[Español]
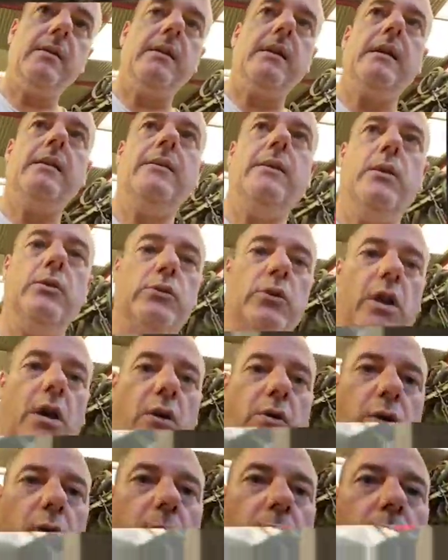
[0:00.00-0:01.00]
El del otro
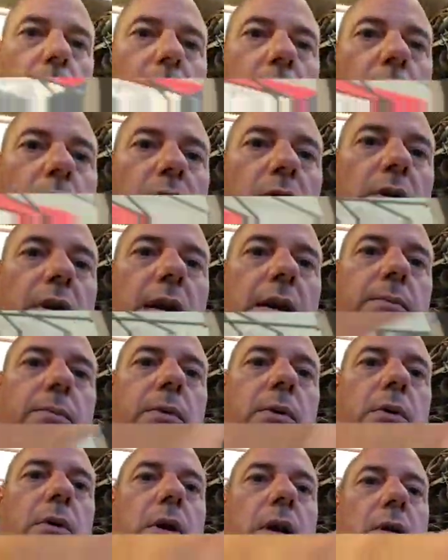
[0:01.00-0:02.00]
lado no lo puedo montar
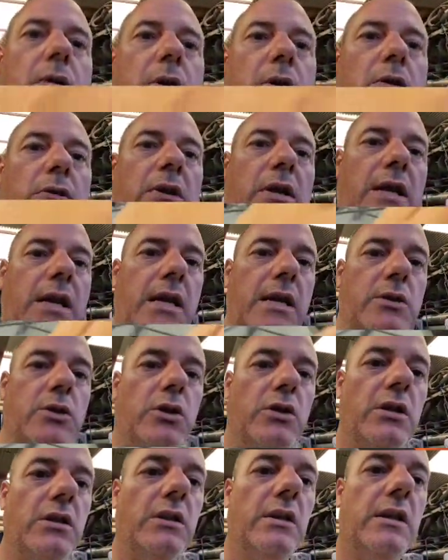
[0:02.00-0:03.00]
porque aunque lo tenía hecho este